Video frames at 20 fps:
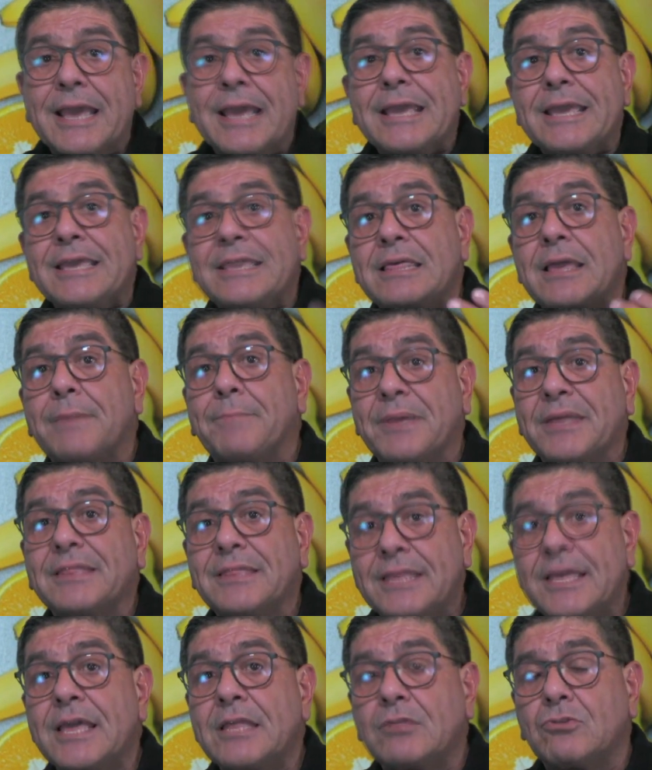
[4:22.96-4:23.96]
y
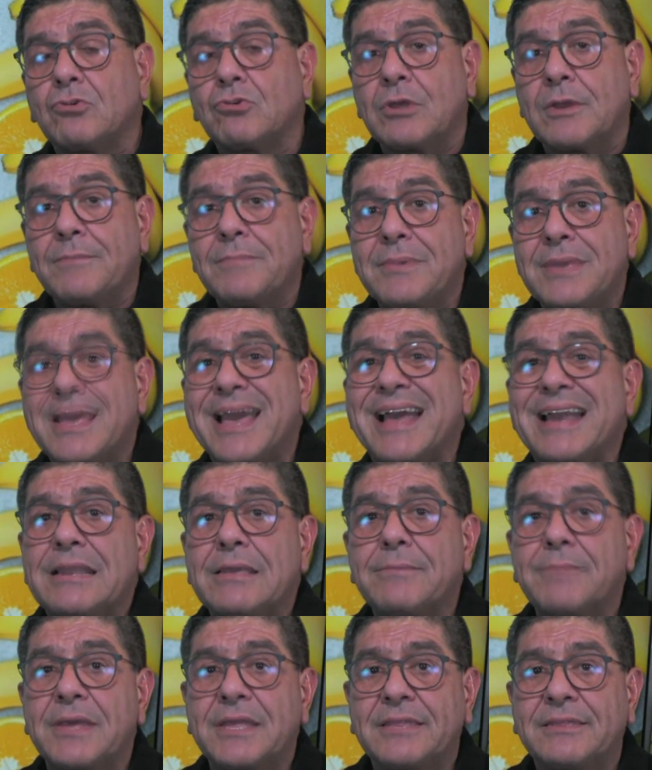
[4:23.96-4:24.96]
dependiendo de mi
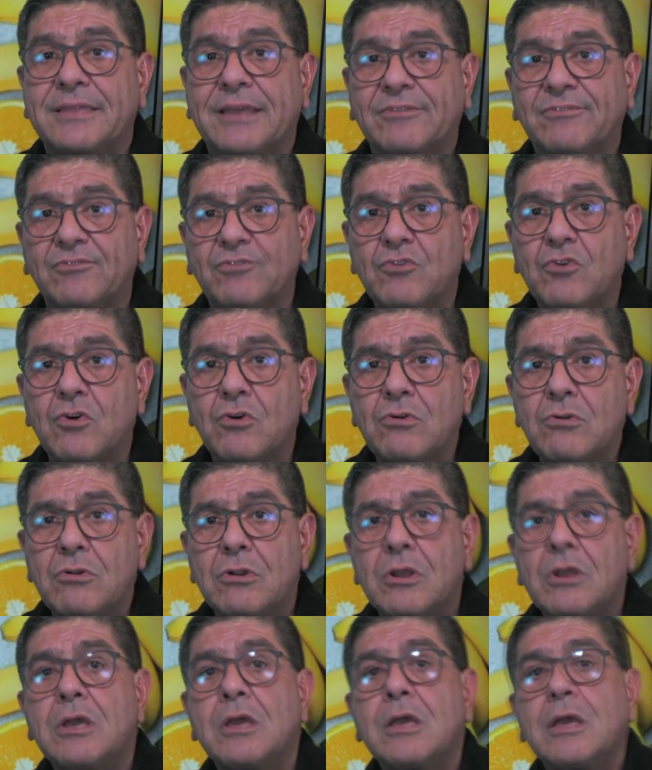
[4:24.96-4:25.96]

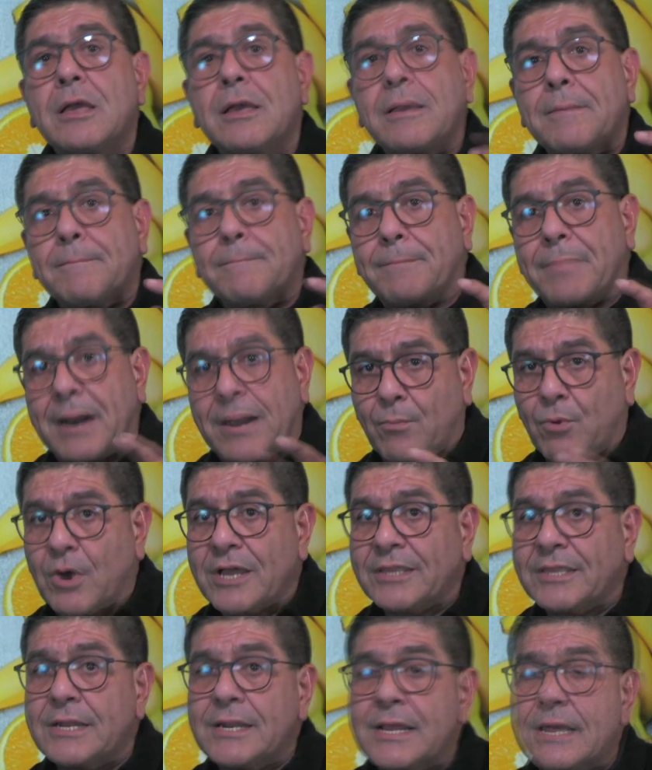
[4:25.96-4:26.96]
alimentación, vamos
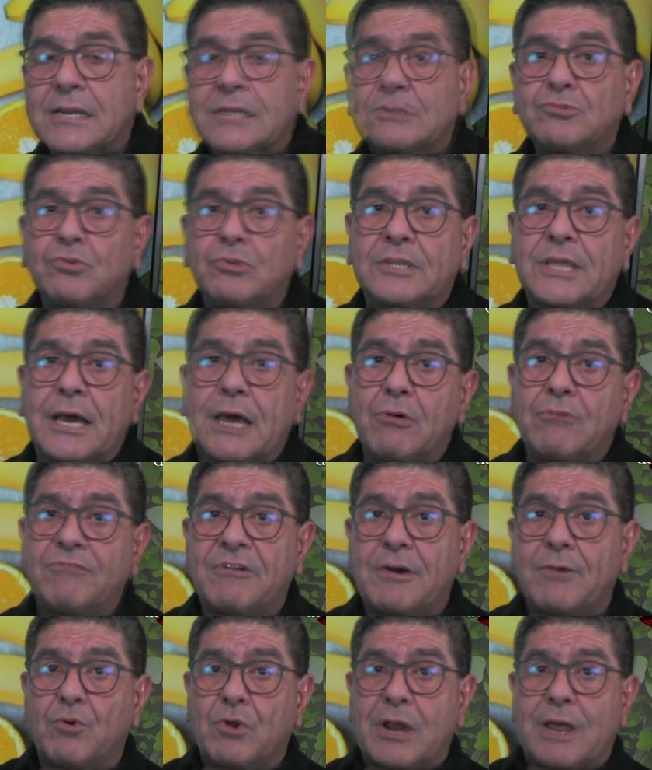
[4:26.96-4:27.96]
a tener resultados
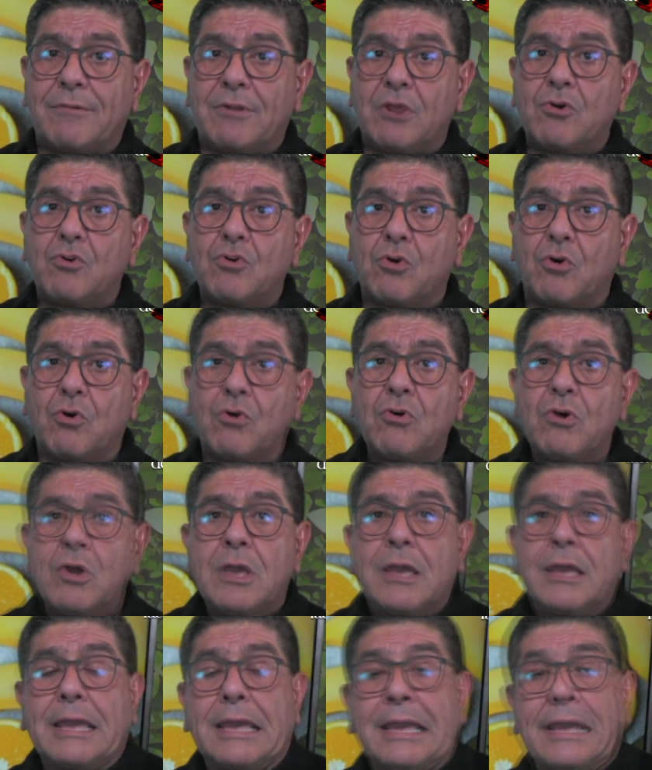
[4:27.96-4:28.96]
favorables o no
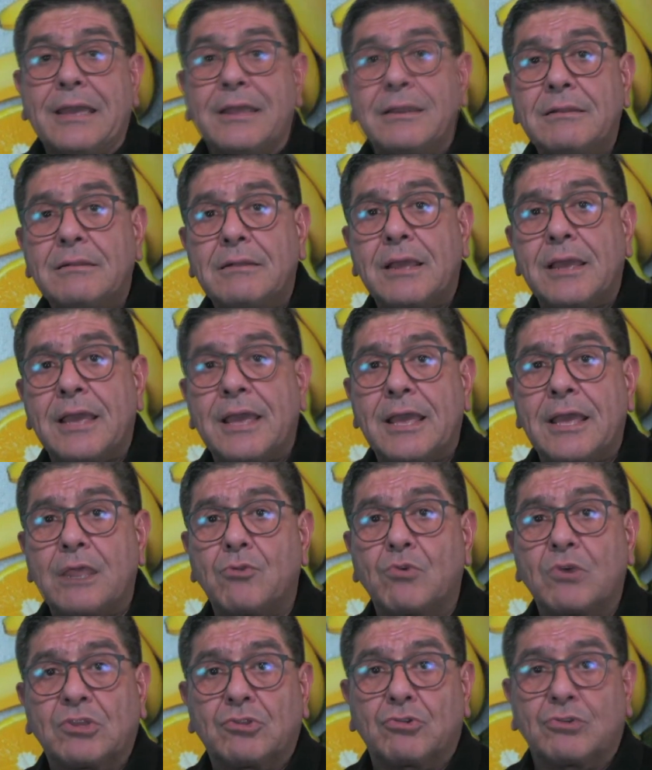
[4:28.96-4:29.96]
en eh,
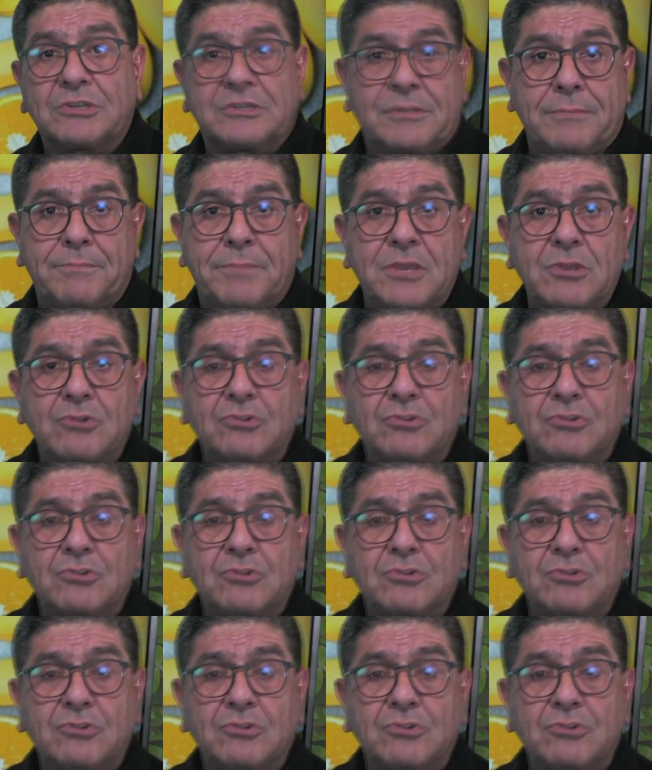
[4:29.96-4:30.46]
nuestro desempeño